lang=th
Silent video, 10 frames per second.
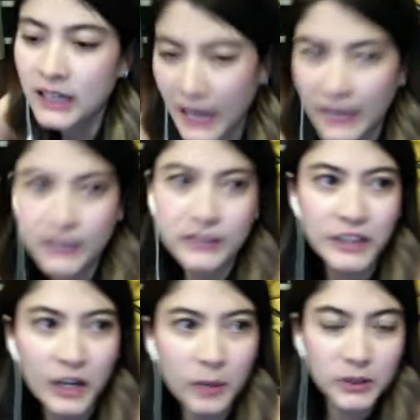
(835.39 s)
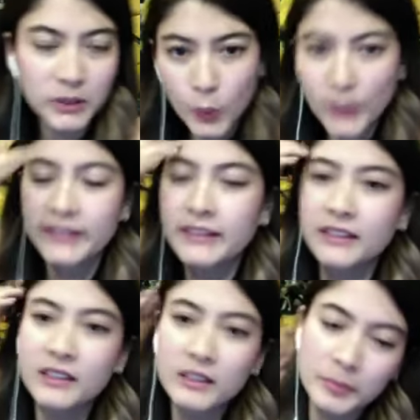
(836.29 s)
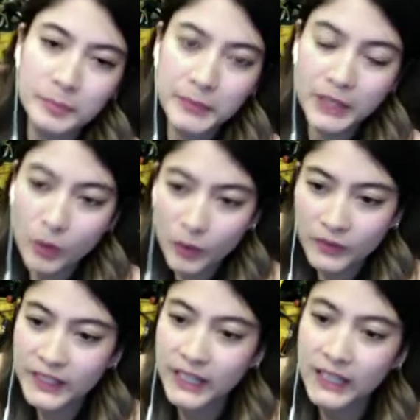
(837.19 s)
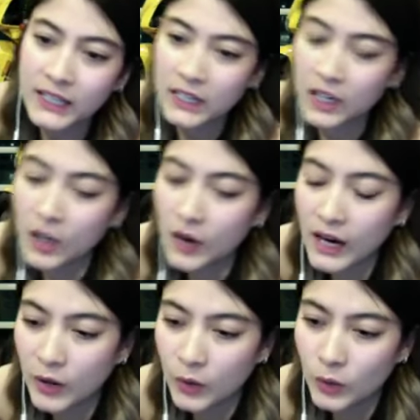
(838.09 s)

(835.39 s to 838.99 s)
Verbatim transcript: อ่ะ เดี๋ยวเรามาทวนนิดนึง มีคนเนี่ย เขาเอา